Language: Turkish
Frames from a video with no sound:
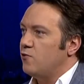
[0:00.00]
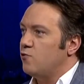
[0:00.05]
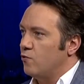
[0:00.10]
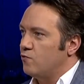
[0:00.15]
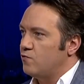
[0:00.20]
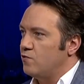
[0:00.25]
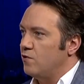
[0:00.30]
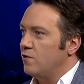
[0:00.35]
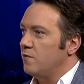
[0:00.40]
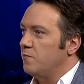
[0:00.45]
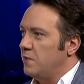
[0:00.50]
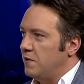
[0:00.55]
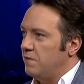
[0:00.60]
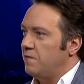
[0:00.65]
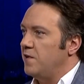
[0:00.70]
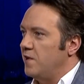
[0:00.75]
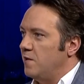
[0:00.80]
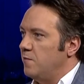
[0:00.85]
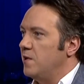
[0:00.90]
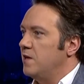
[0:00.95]
kötü bir
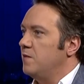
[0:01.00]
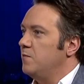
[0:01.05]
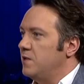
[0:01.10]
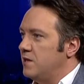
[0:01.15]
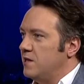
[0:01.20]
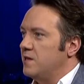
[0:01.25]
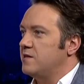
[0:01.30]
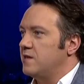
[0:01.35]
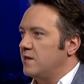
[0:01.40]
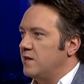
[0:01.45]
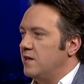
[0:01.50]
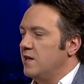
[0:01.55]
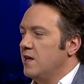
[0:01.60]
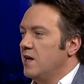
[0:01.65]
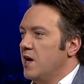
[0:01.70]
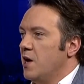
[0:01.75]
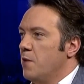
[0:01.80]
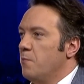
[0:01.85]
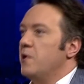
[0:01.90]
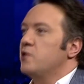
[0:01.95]
filmin, bir dizinin
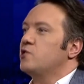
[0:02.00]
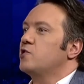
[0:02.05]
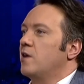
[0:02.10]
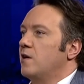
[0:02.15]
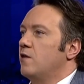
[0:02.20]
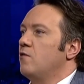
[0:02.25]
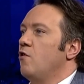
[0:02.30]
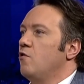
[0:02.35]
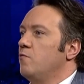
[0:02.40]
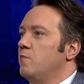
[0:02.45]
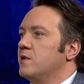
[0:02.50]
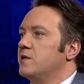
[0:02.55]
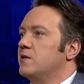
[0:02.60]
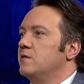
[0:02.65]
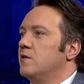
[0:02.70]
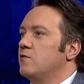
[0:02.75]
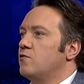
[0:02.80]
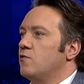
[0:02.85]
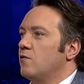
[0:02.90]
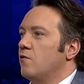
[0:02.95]
başarılı
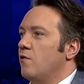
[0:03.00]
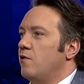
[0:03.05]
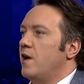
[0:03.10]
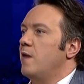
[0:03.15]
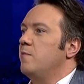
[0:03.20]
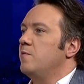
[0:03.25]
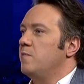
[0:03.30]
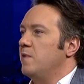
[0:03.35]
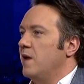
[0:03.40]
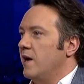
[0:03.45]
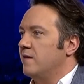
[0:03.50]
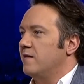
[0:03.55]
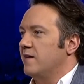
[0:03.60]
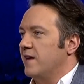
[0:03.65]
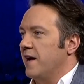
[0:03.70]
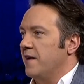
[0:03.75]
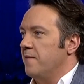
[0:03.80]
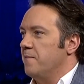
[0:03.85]
olmasında çok önemli bir etken.